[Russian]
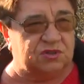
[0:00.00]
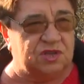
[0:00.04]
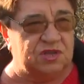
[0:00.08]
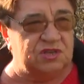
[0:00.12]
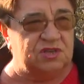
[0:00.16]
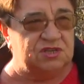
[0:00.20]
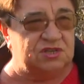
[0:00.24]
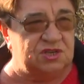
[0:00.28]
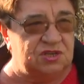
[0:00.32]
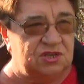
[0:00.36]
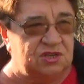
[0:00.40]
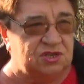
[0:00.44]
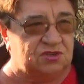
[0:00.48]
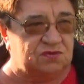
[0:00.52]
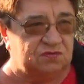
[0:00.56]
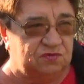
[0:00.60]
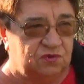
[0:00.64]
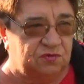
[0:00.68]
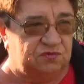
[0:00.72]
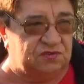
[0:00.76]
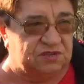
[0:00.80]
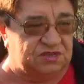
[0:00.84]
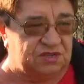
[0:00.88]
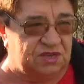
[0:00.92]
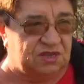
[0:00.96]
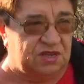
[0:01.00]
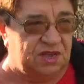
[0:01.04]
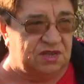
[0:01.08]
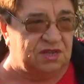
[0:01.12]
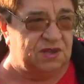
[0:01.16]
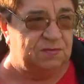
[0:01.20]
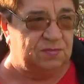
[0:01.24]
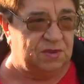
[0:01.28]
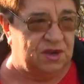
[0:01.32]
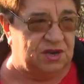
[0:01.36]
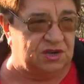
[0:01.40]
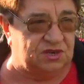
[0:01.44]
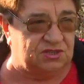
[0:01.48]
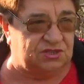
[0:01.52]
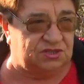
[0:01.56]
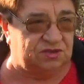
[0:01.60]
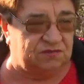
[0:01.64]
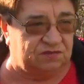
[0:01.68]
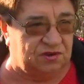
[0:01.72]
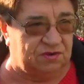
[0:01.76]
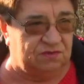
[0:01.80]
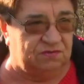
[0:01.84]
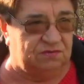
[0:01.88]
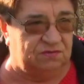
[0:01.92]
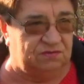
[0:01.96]
Ты не сидишь в офисе, да, не пялишься
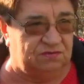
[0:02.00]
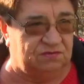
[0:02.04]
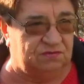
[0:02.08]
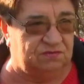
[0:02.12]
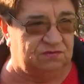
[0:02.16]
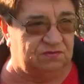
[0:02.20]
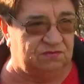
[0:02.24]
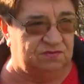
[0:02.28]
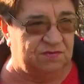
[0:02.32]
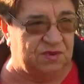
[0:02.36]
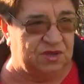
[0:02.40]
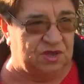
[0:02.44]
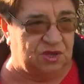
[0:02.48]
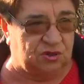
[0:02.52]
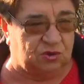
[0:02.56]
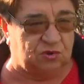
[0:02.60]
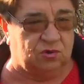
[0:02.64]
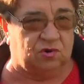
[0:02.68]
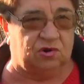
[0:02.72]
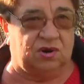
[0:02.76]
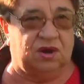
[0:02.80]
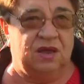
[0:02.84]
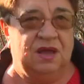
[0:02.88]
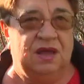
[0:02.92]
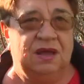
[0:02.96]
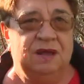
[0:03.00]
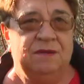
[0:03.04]
в монитор.